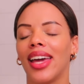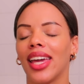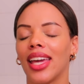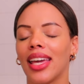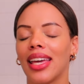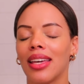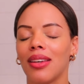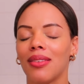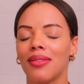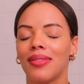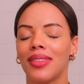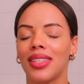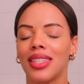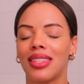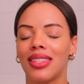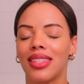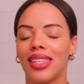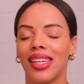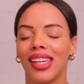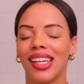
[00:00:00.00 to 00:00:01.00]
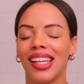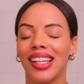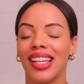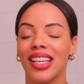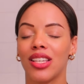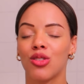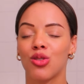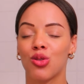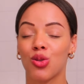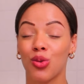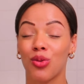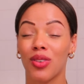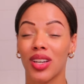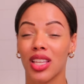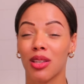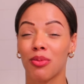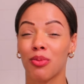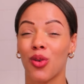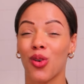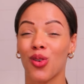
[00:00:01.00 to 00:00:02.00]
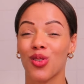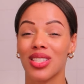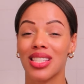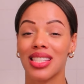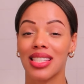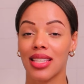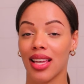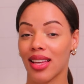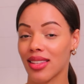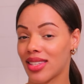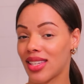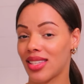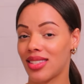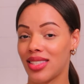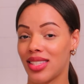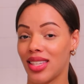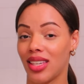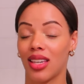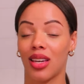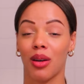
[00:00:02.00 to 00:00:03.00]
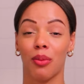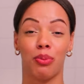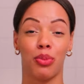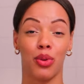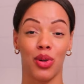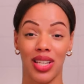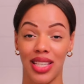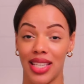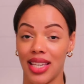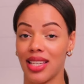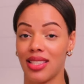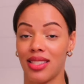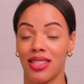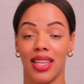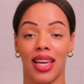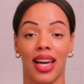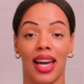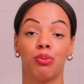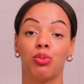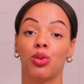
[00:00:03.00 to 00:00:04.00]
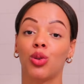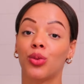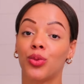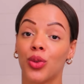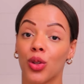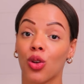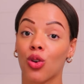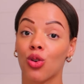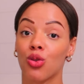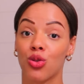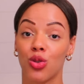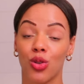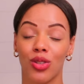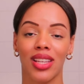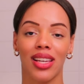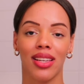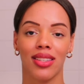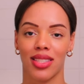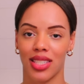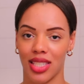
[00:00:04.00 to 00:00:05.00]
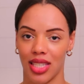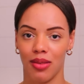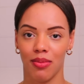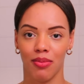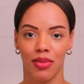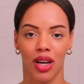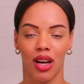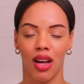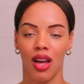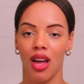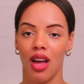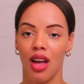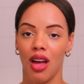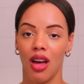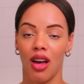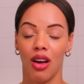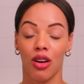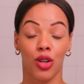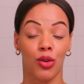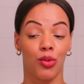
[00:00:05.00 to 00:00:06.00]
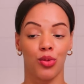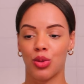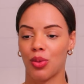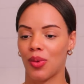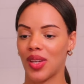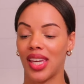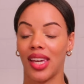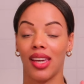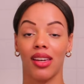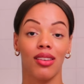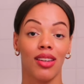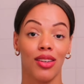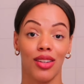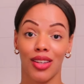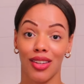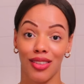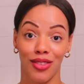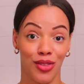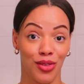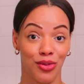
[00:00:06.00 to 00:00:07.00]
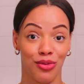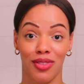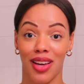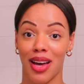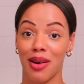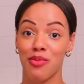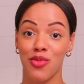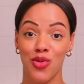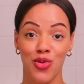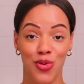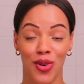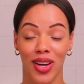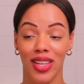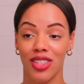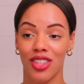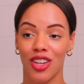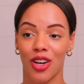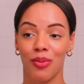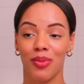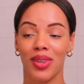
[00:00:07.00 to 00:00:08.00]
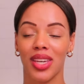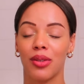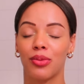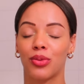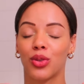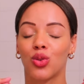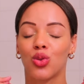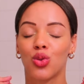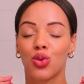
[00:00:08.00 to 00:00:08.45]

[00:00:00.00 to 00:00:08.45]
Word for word: évitez les sous-vêtements synthétiques, polyester. Pour votre zone intime, que vous soyez une femme ou un homme, il faut